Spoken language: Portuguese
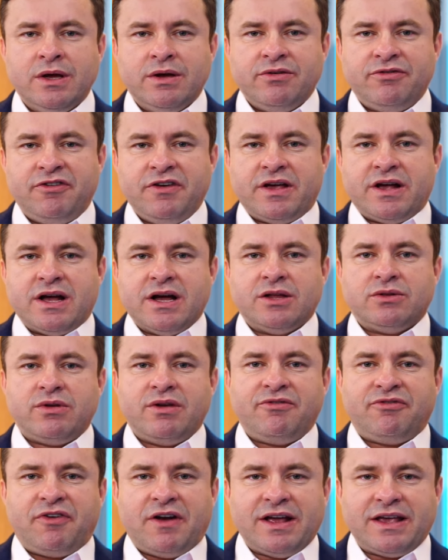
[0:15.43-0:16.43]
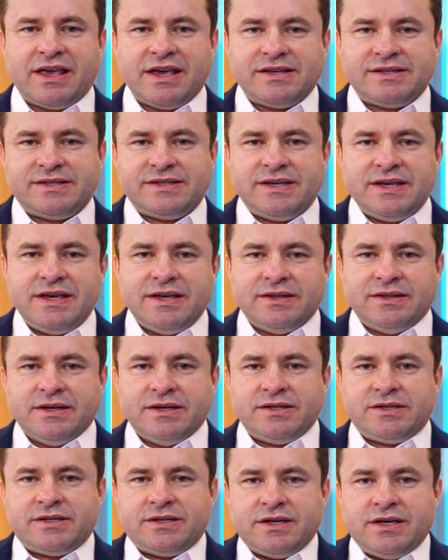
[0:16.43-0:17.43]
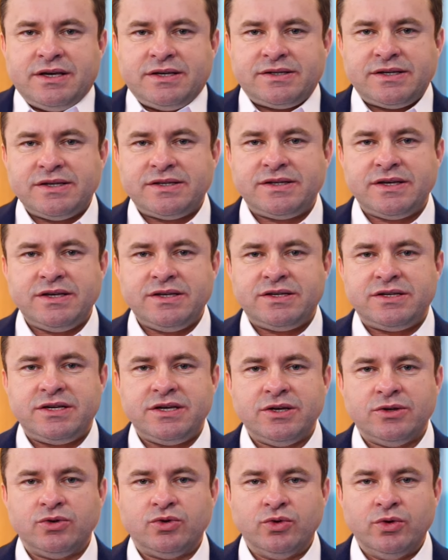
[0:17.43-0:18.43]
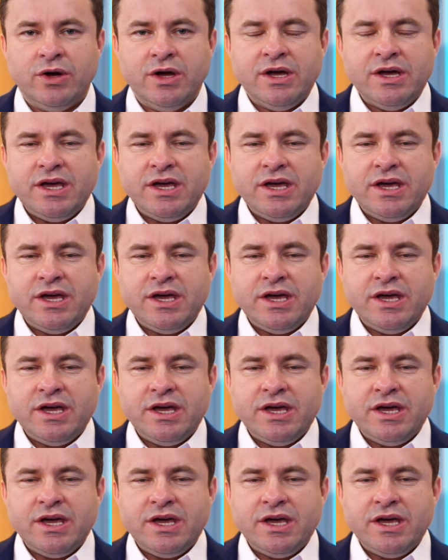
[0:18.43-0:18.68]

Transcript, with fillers: ficando enfraquecidas e se sentindo